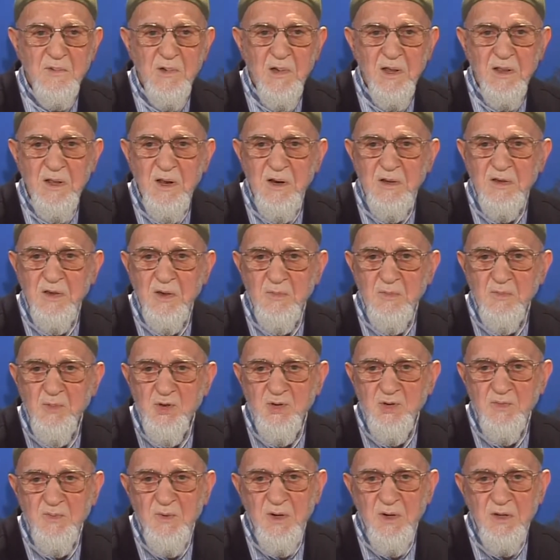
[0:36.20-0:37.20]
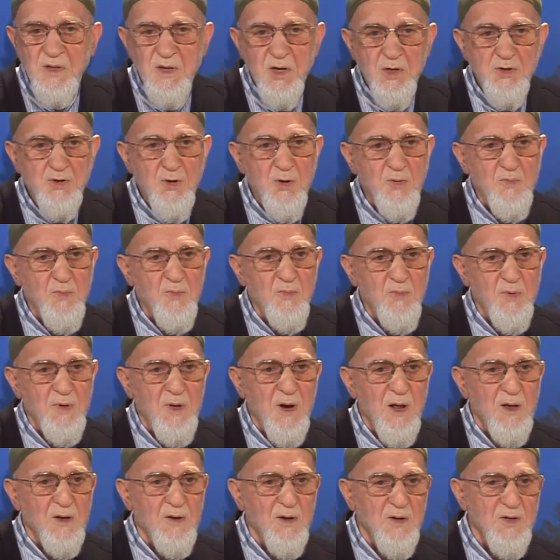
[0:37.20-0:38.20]
Derler ki Müslüman'da iş yok
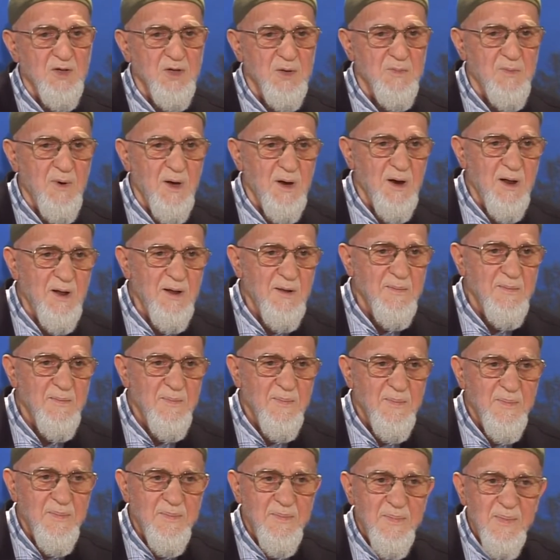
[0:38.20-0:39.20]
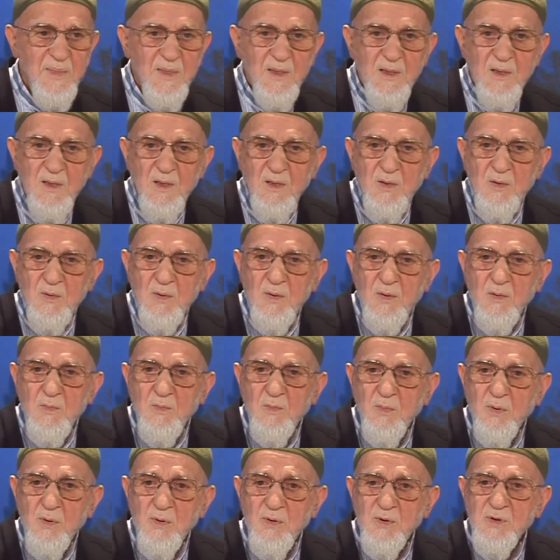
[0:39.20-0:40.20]
bunlara karşı böyle.
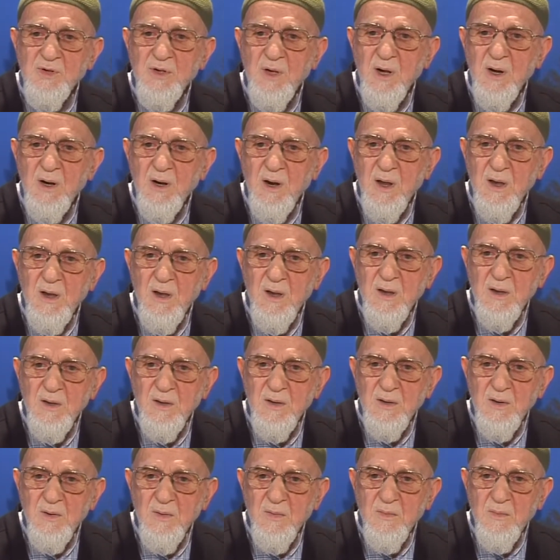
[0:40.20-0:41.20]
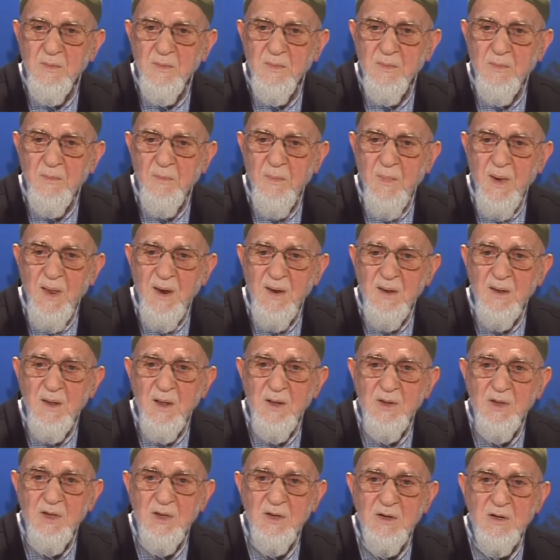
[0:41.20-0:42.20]
Bunun üzerine Beni
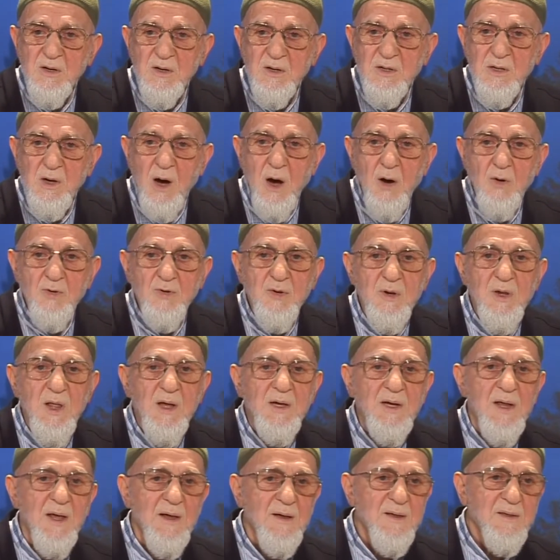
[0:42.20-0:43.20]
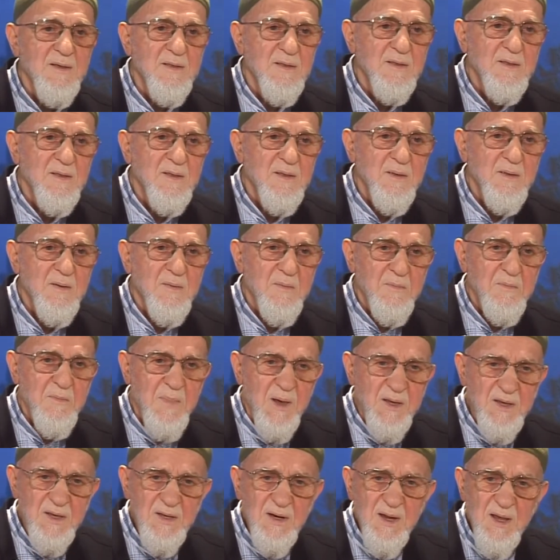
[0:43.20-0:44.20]
Nadir Yahudileri
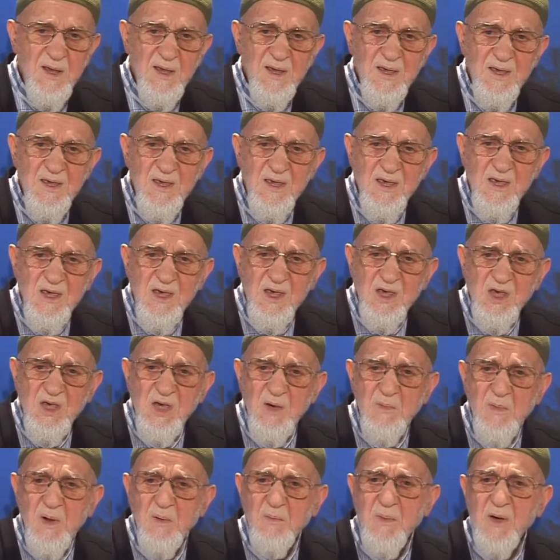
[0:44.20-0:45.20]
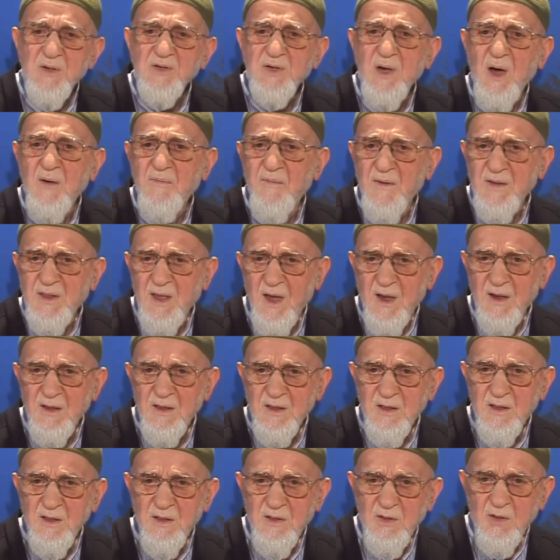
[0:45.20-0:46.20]
Medine'yi iki mil mesafede
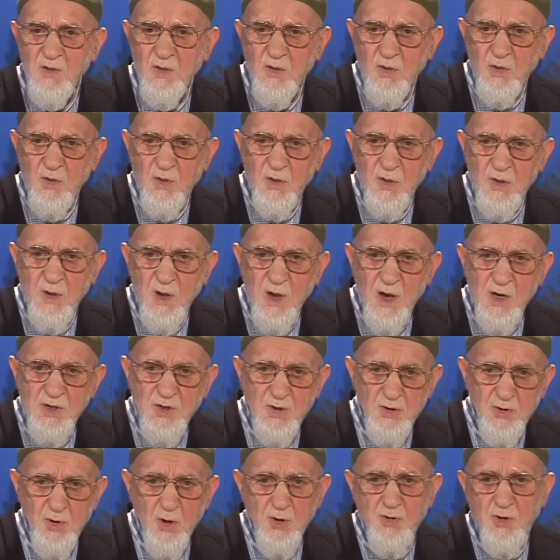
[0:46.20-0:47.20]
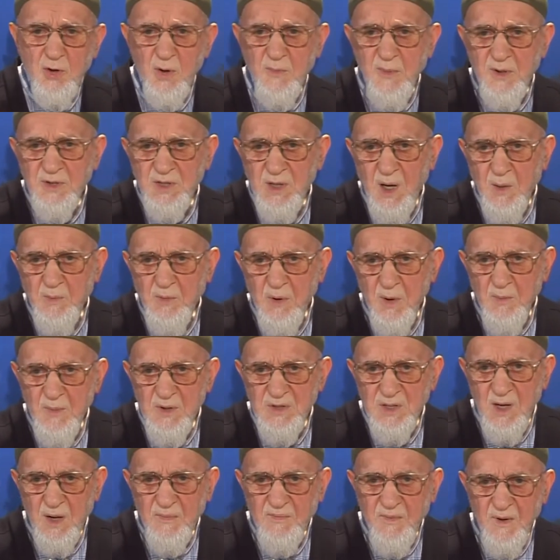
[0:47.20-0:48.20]
aşağı dört kilometre yapıyor
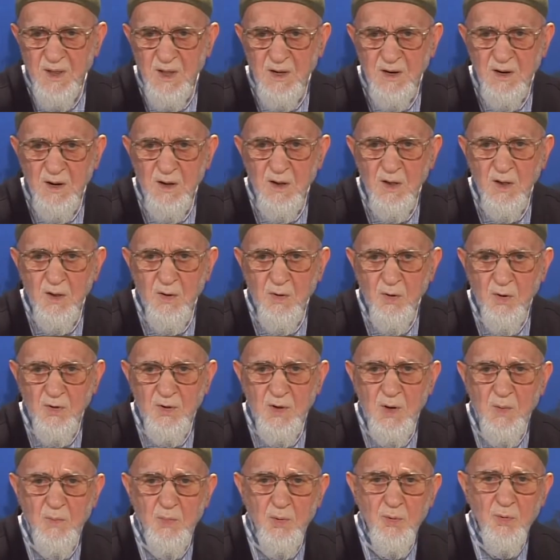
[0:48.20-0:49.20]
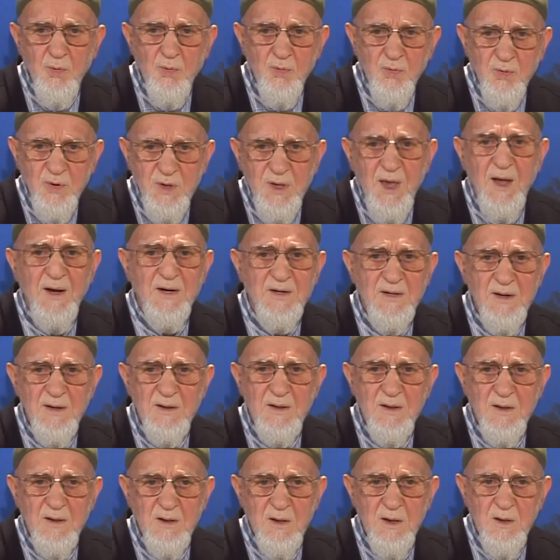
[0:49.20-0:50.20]
mesafeleri. Onların bulunduğu yer.
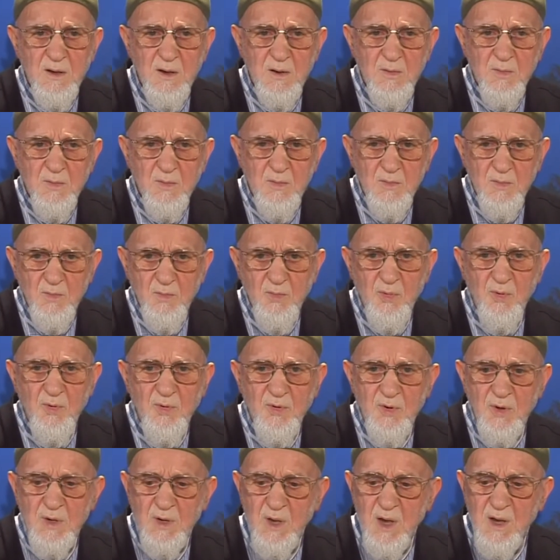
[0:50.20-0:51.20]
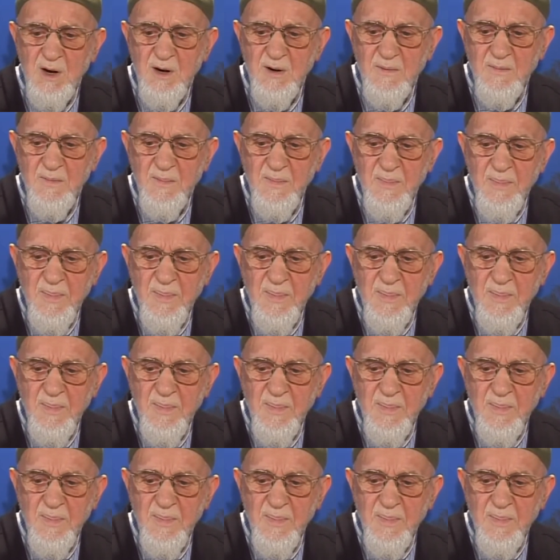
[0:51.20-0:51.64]
Bulunduğu yer.